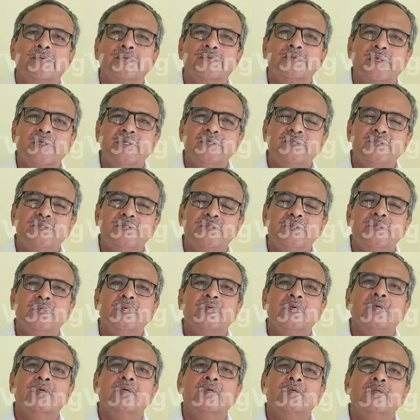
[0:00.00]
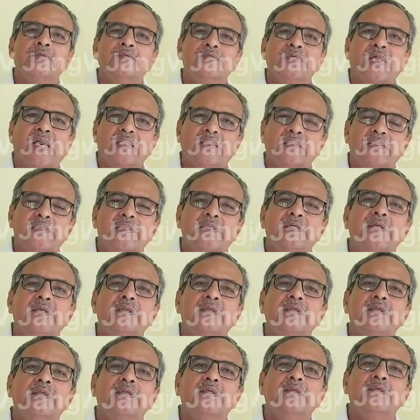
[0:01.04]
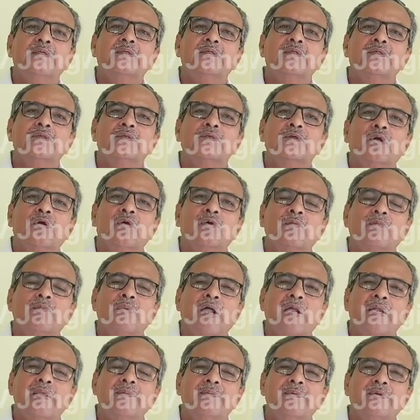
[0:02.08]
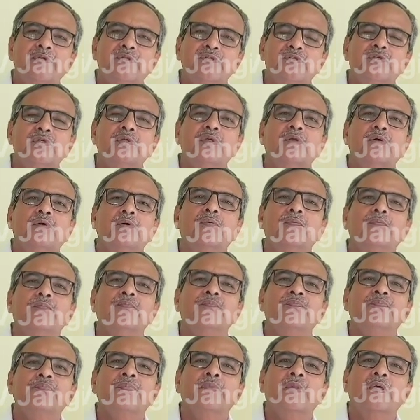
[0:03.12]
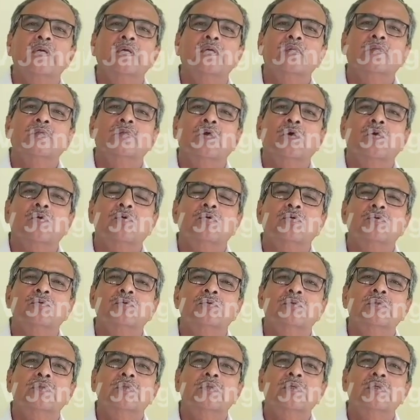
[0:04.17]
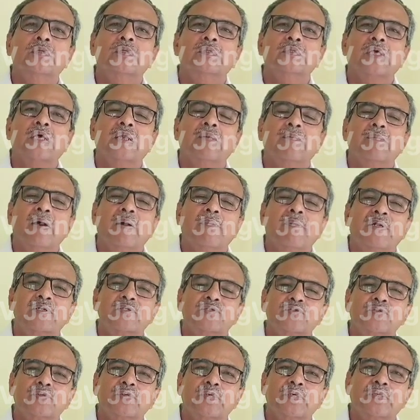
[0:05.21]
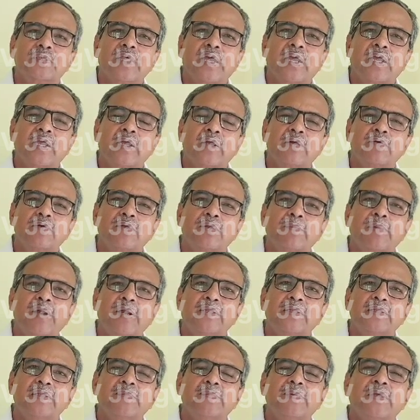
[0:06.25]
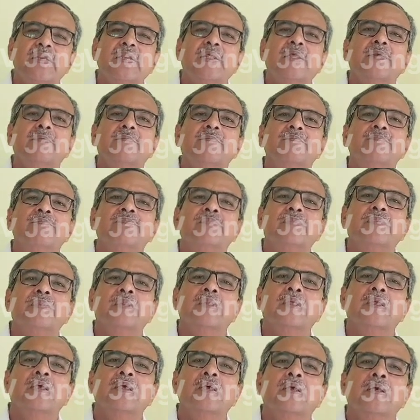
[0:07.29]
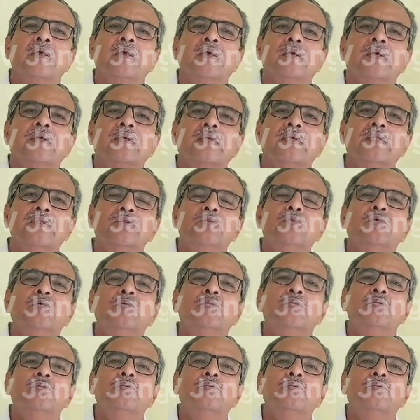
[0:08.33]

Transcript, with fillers: সেই ছাত্রীটি যখন বাড়ি ফিরছিল তখন তার বাবার সঙ্গে দেখা করে বাড়িতে ফেরে কিন্তু